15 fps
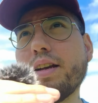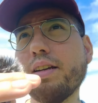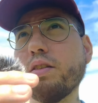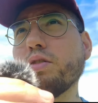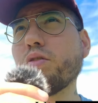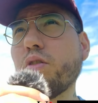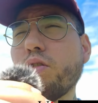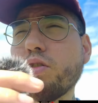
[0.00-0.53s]

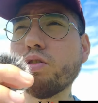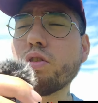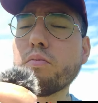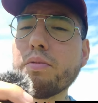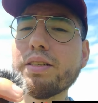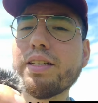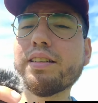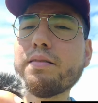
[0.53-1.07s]
Esos son los
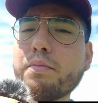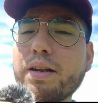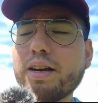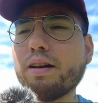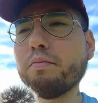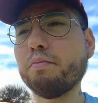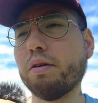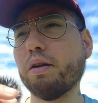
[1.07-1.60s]
nombres que se
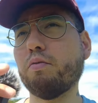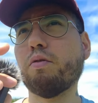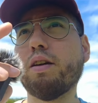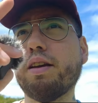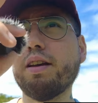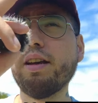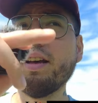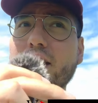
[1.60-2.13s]
manejan en Paraguay,